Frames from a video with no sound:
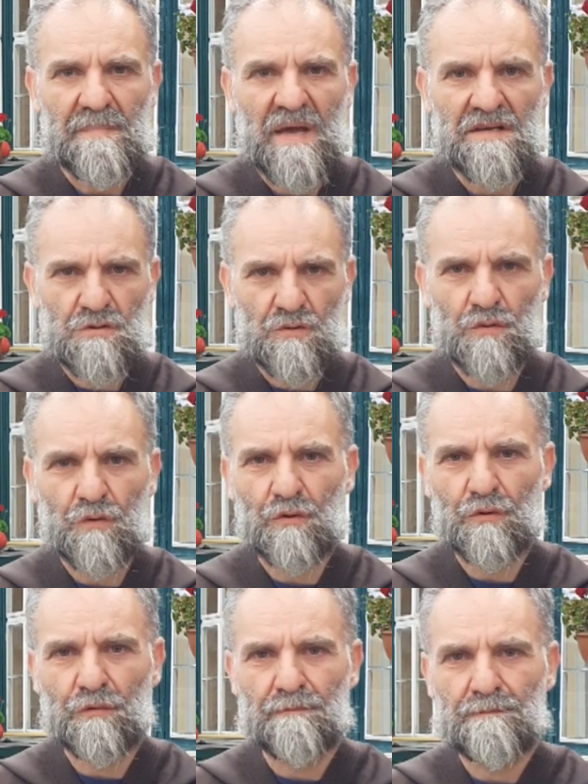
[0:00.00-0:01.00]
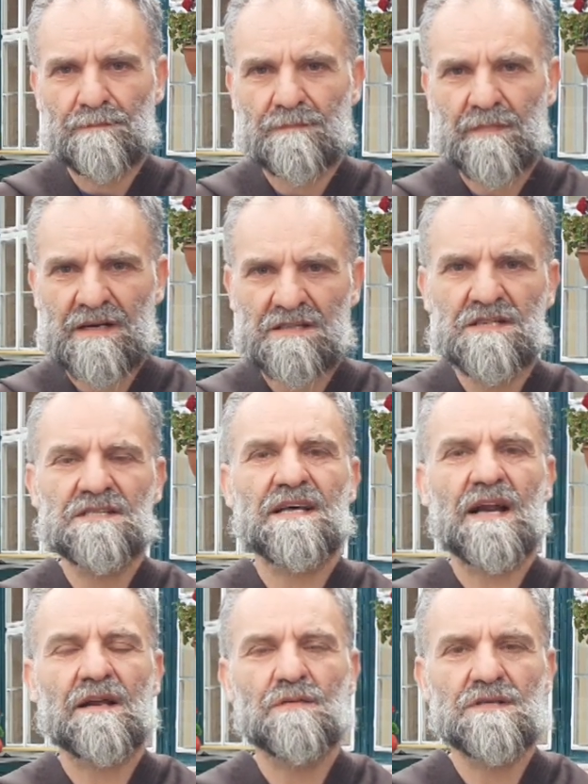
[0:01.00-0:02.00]
sono a
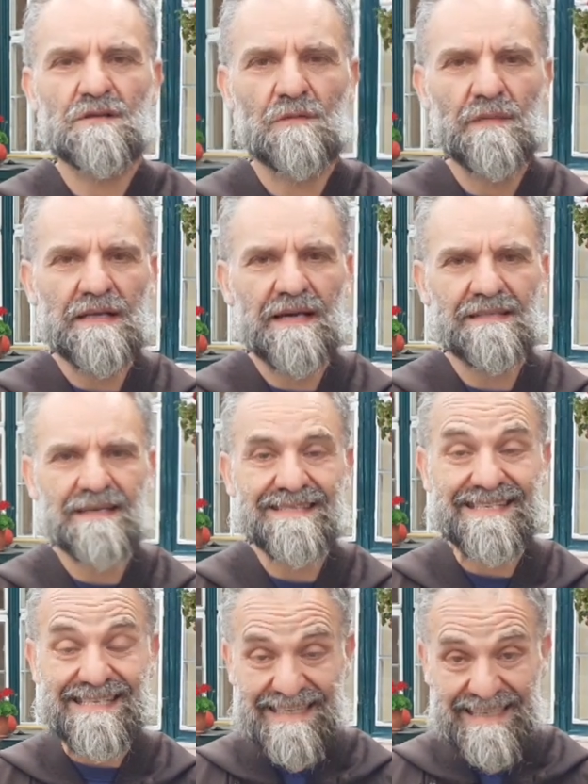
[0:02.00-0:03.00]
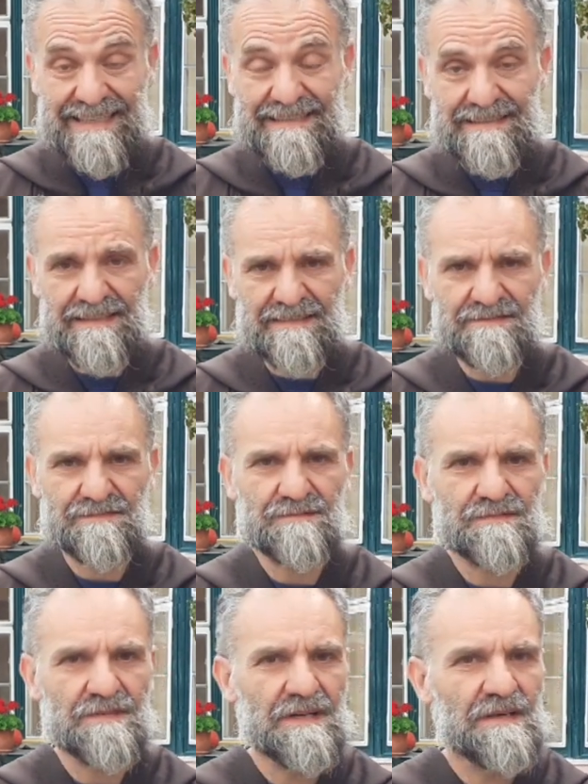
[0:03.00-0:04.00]
registrare questa omelia da Siget,
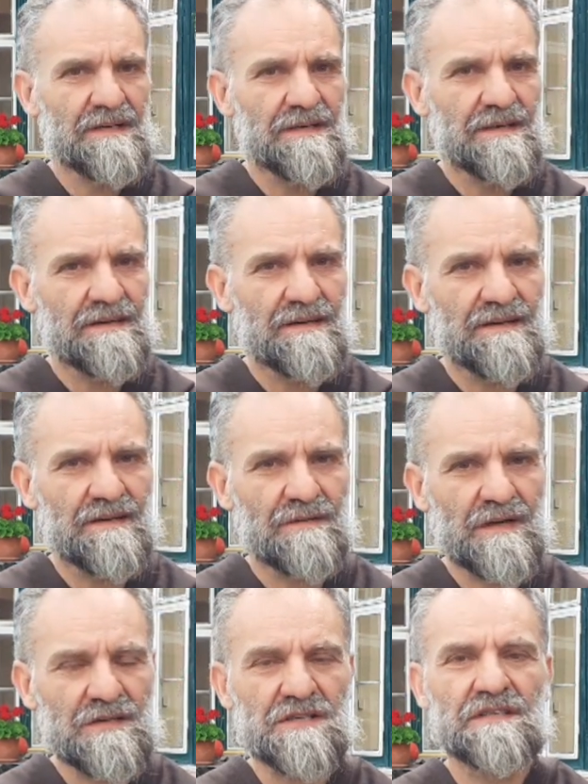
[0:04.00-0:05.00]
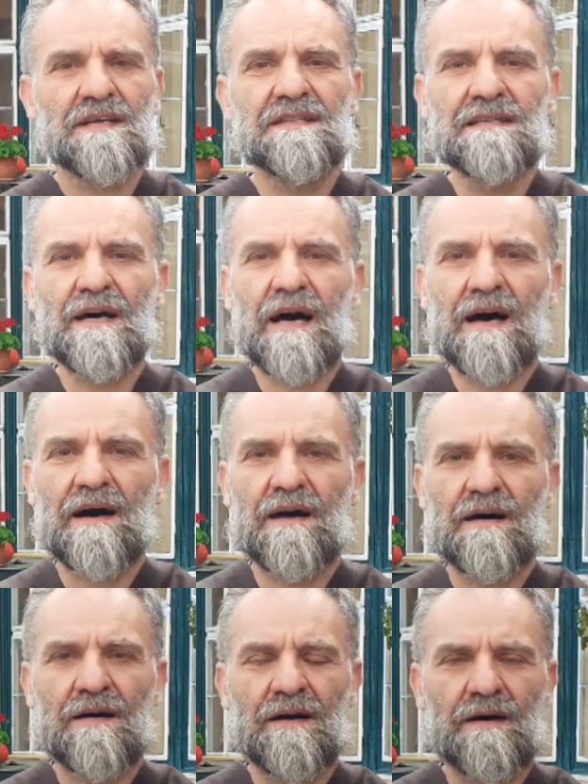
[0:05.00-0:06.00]
una cittadina
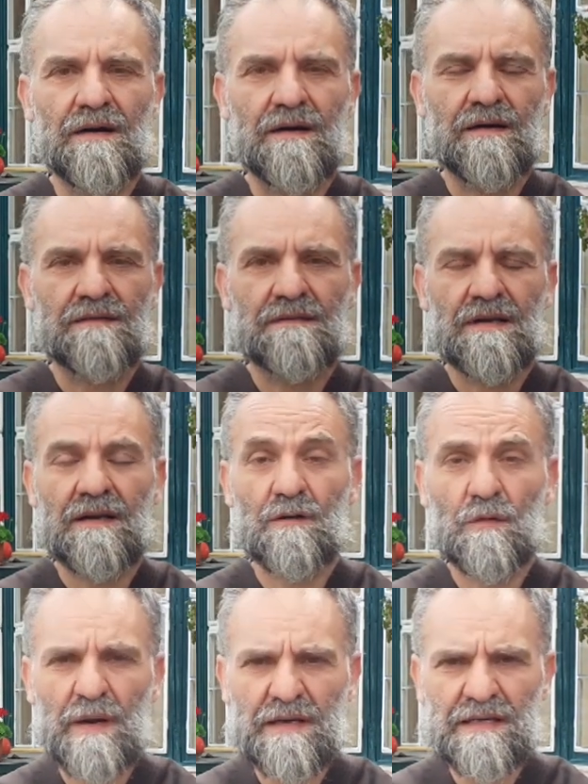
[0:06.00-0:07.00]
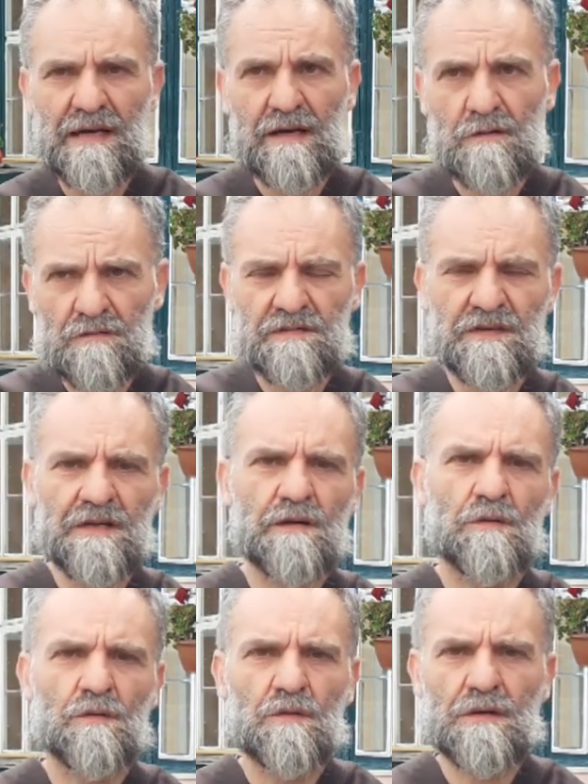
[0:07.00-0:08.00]
eh, della Romania al confine
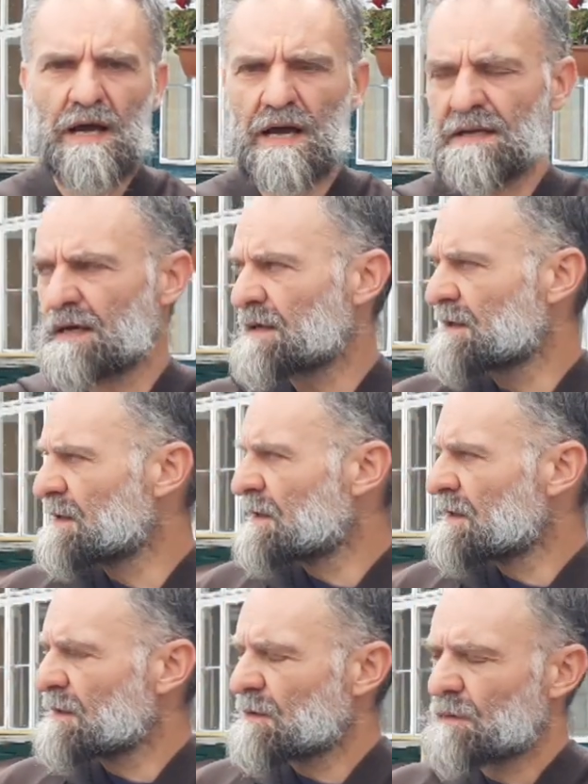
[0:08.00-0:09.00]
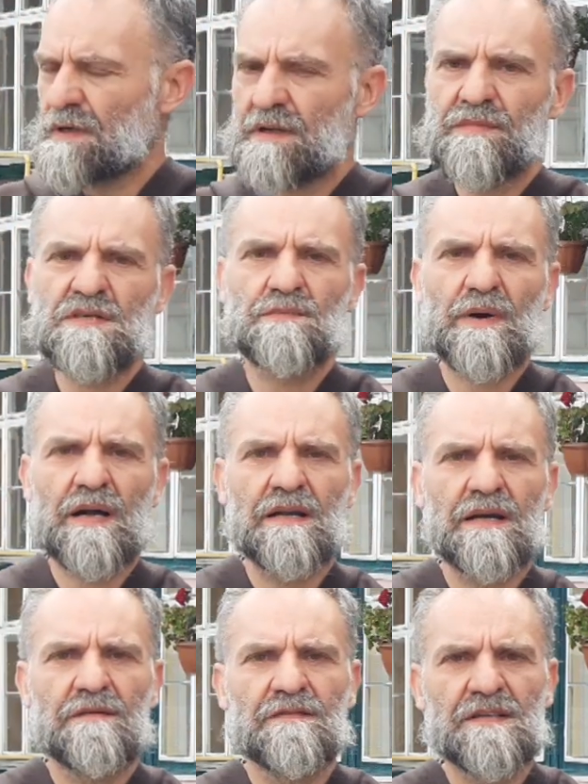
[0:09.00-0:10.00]
con l'Ucraina. Qui alle mie
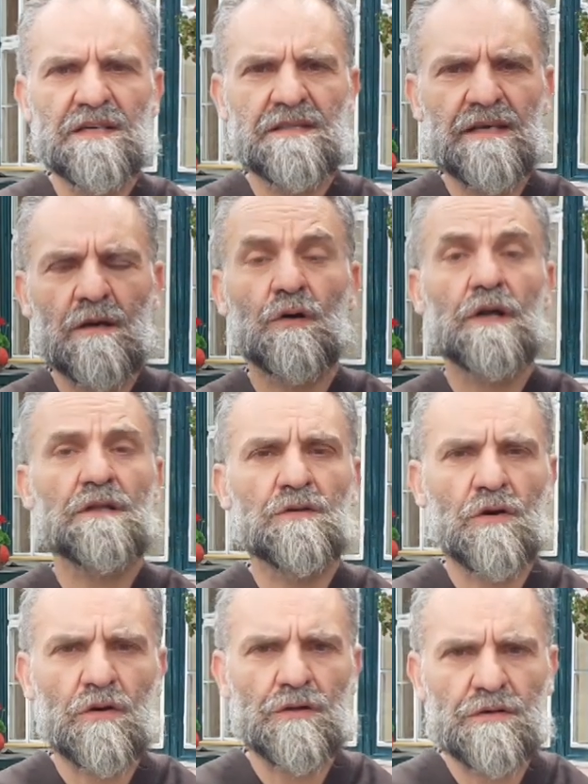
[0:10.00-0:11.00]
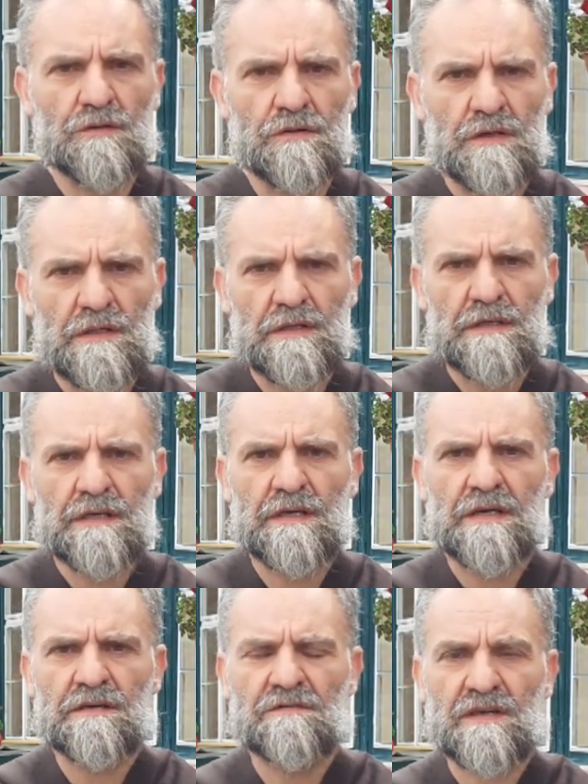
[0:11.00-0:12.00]
spalle vedete l'oratorio
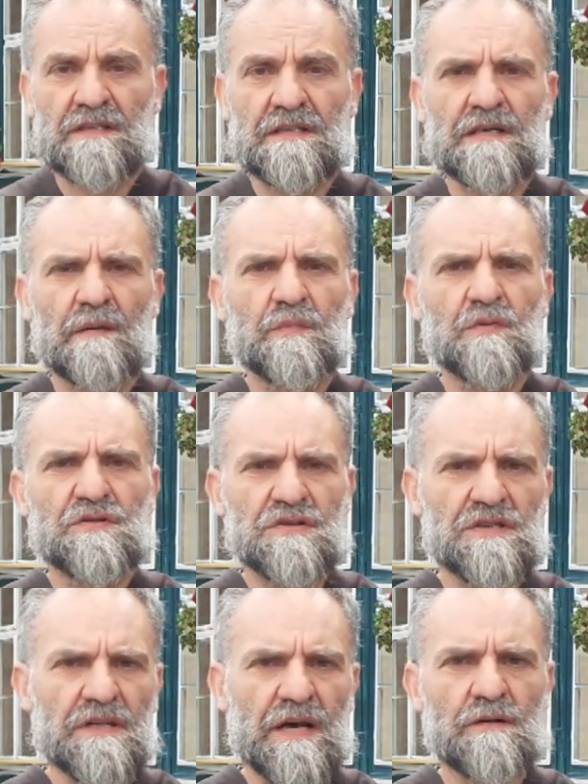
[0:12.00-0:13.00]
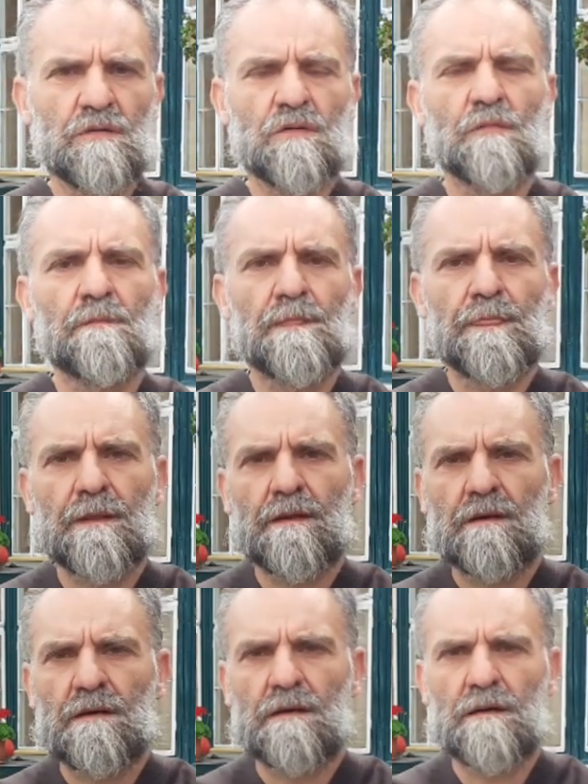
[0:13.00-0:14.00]
che i frati cappuccini hanno
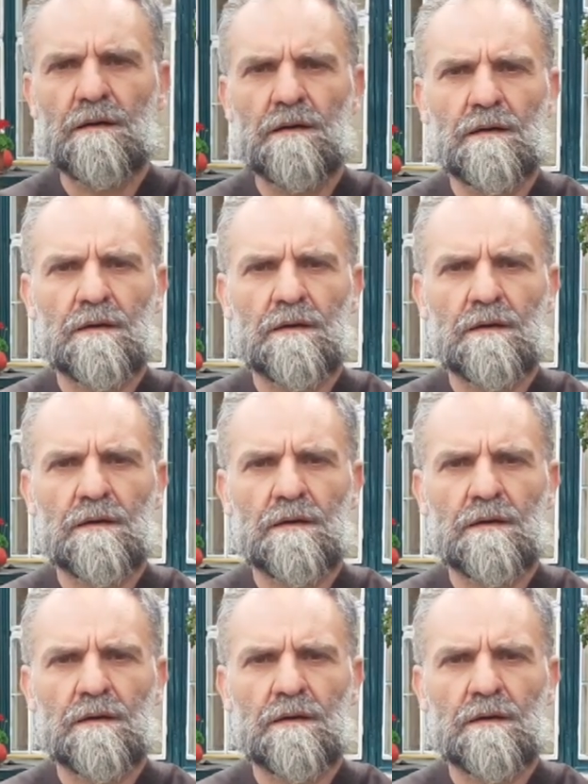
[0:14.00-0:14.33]
eh,